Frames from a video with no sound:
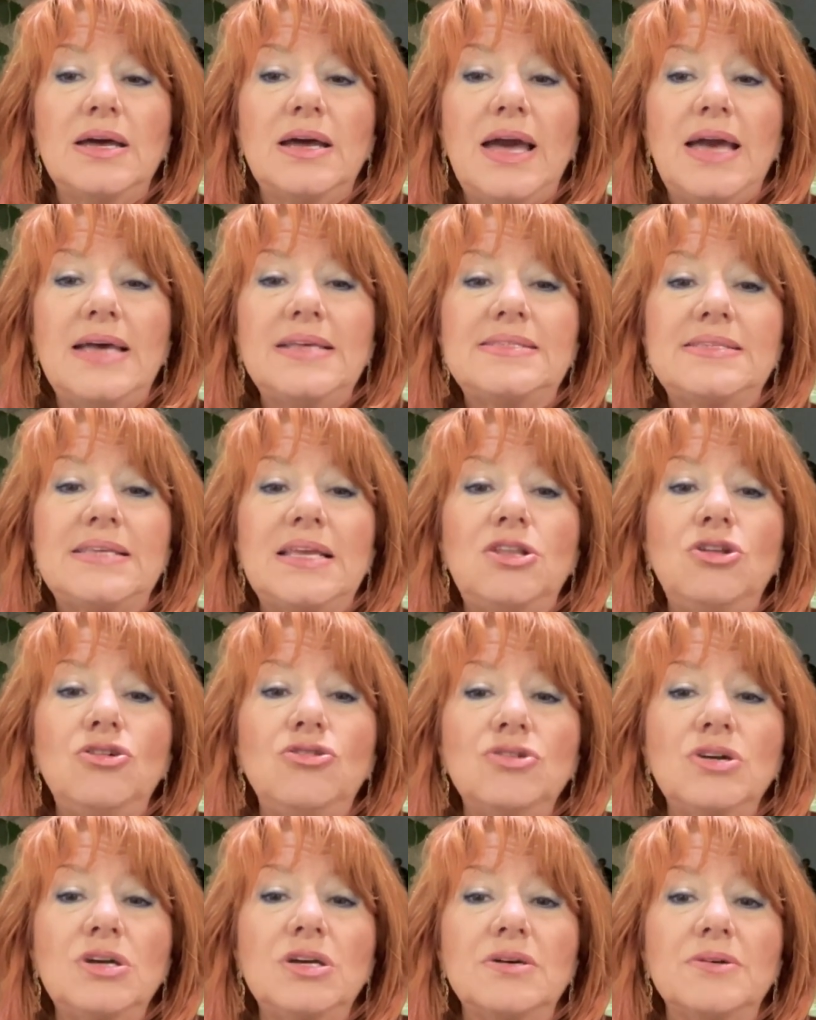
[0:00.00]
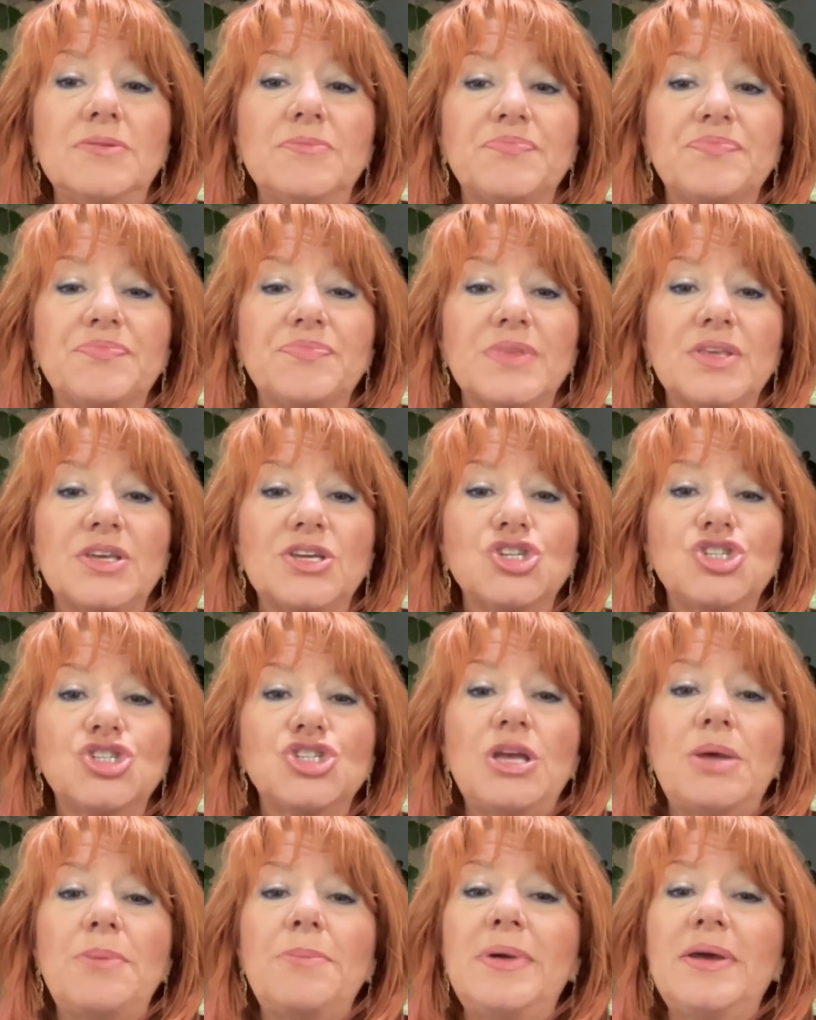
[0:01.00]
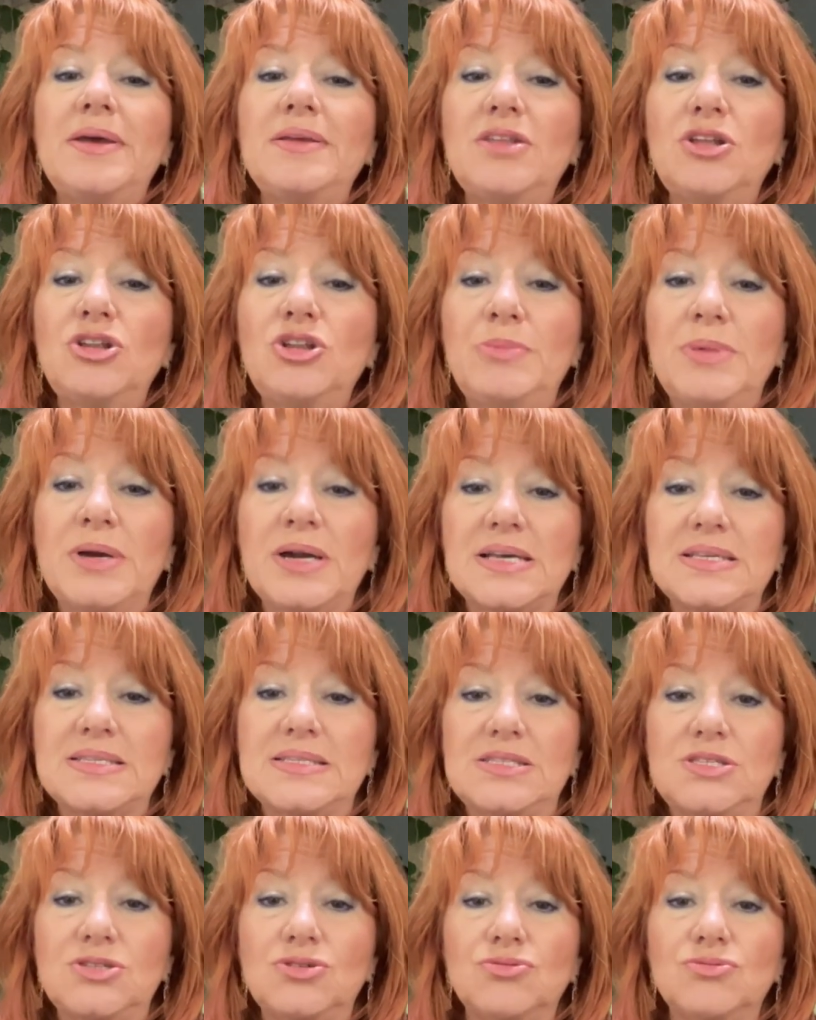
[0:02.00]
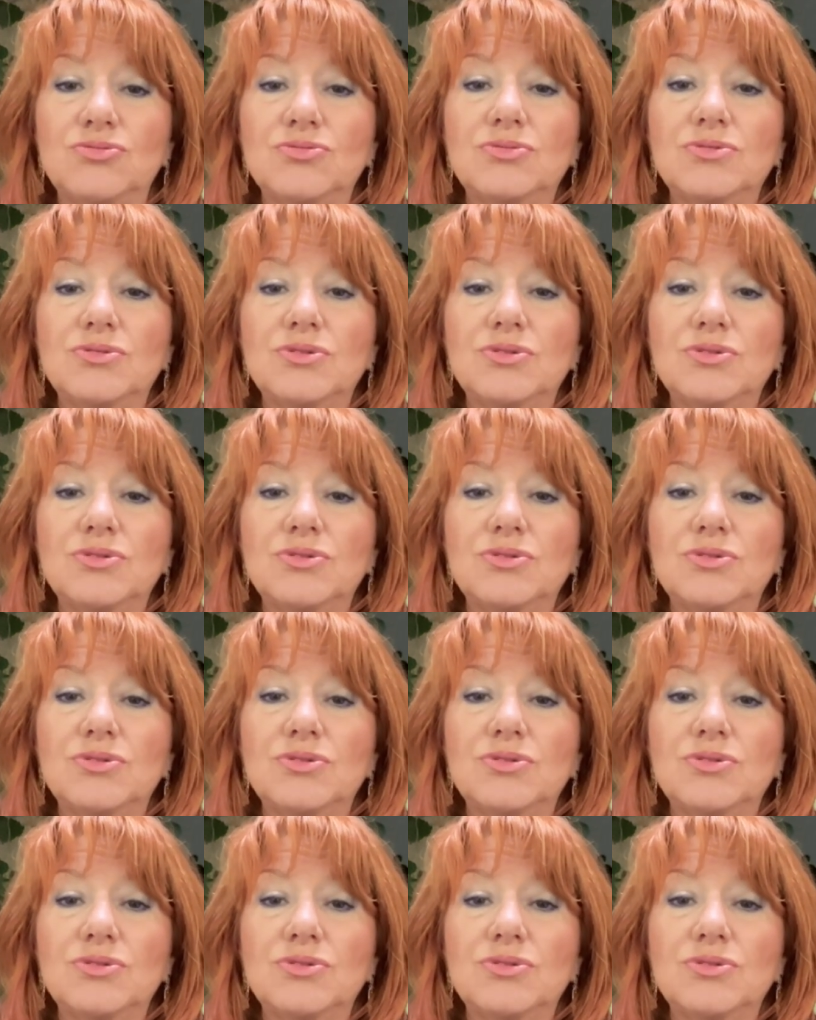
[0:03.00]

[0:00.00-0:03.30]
est ce long chemin de libération